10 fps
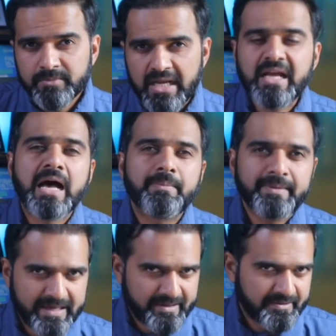काबिल
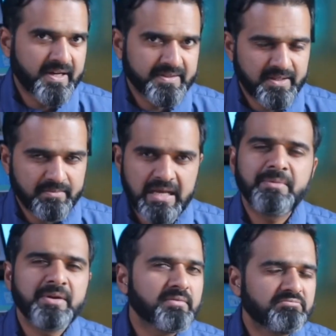एतराज़ थी आई
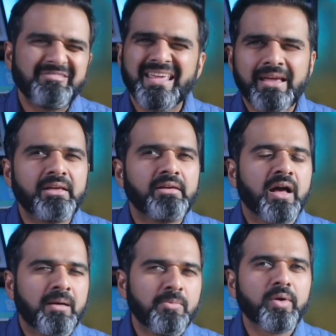I मीन mean, एक
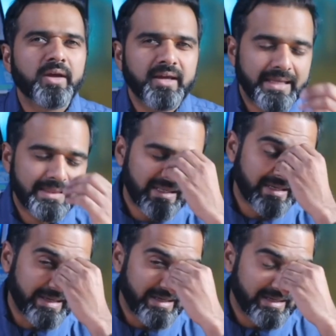हम लोग एक कहते हैं
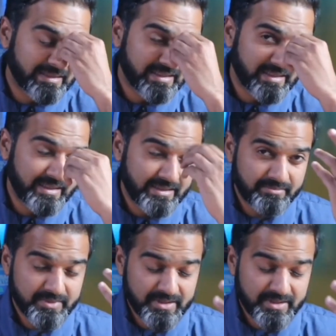ना एक अक्सर एक